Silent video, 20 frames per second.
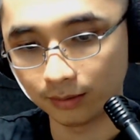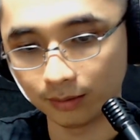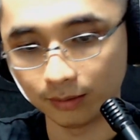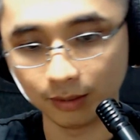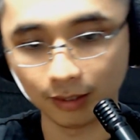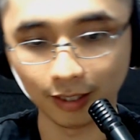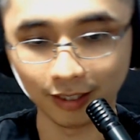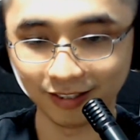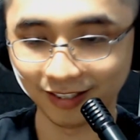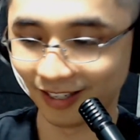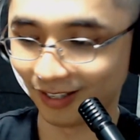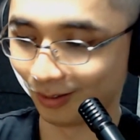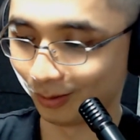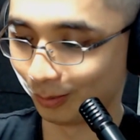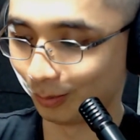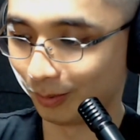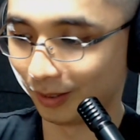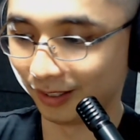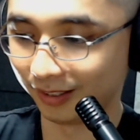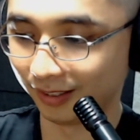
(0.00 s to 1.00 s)
jadi kayaknya harus
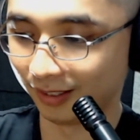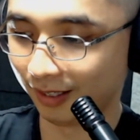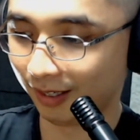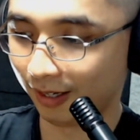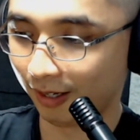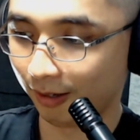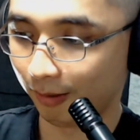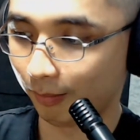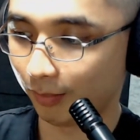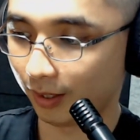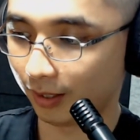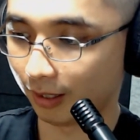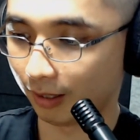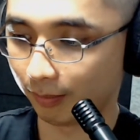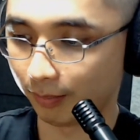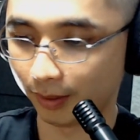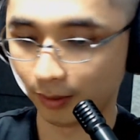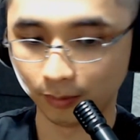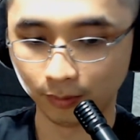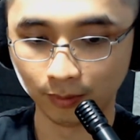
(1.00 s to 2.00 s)
beli pedal
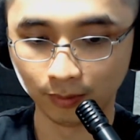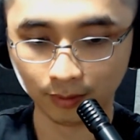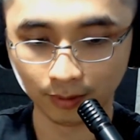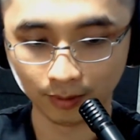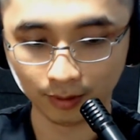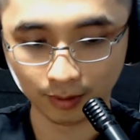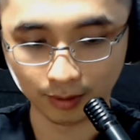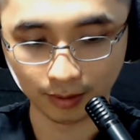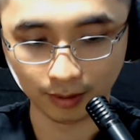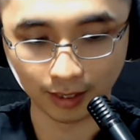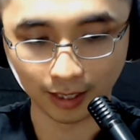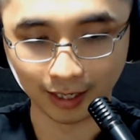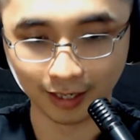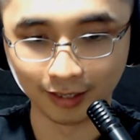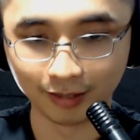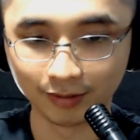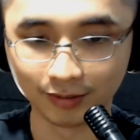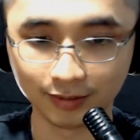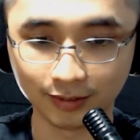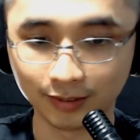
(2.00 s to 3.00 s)
baru nah
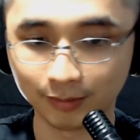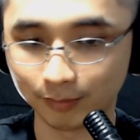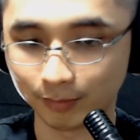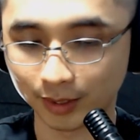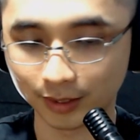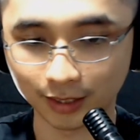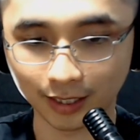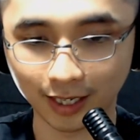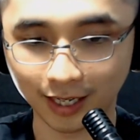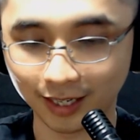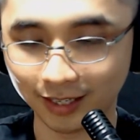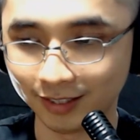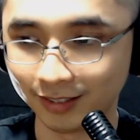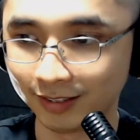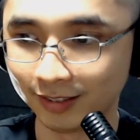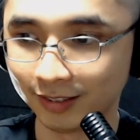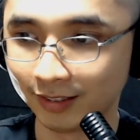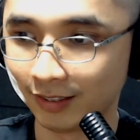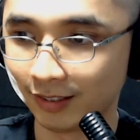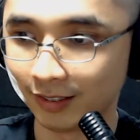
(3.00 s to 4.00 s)
masalah
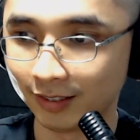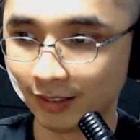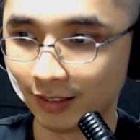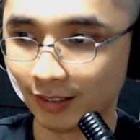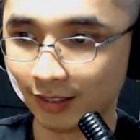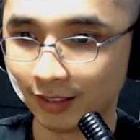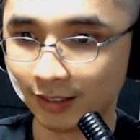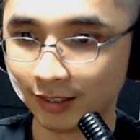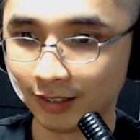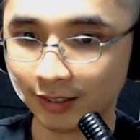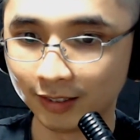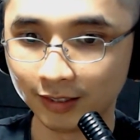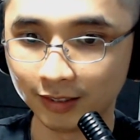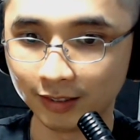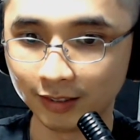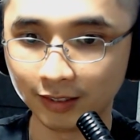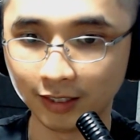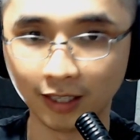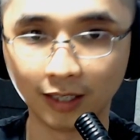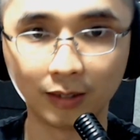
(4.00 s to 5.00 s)

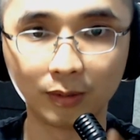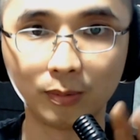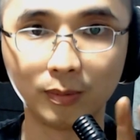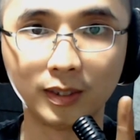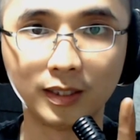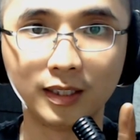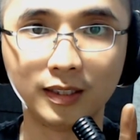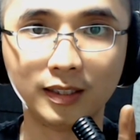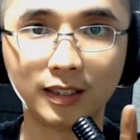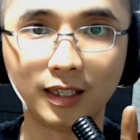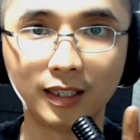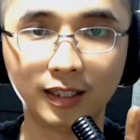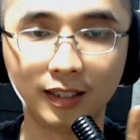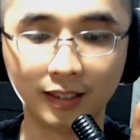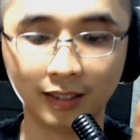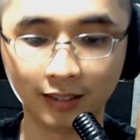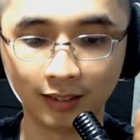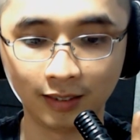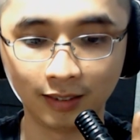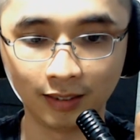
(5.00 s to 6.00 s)
yang kedua tadi kan
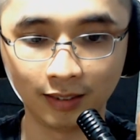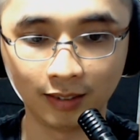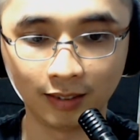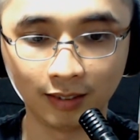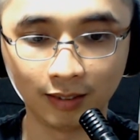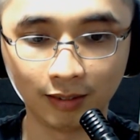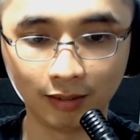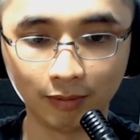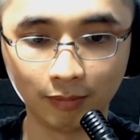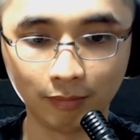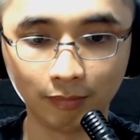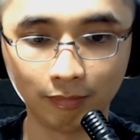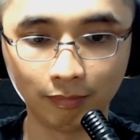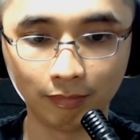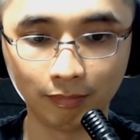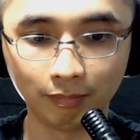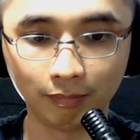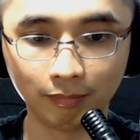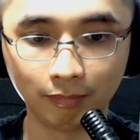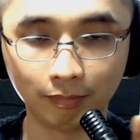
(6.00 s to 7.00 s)

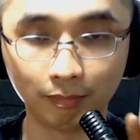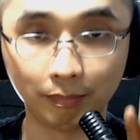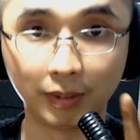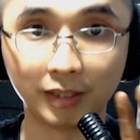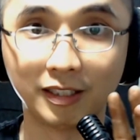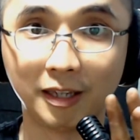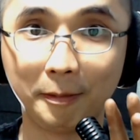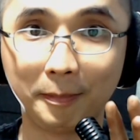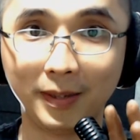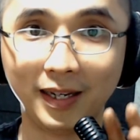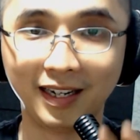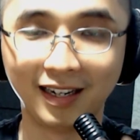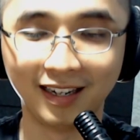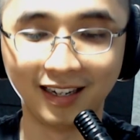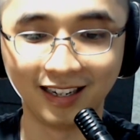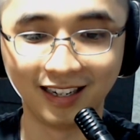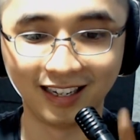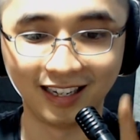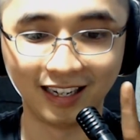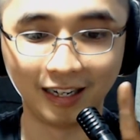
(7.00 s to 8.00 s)
bersabar
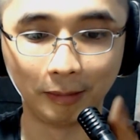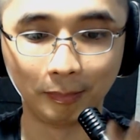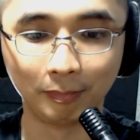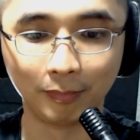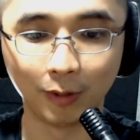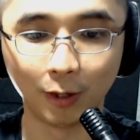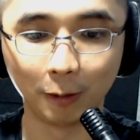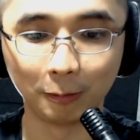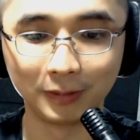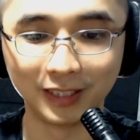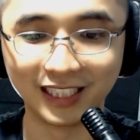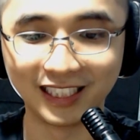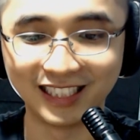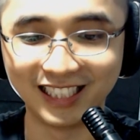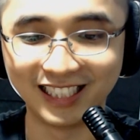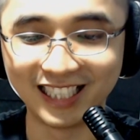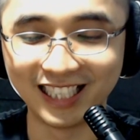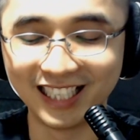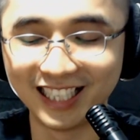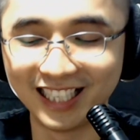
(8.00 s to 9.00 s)
nah, opsi ketiga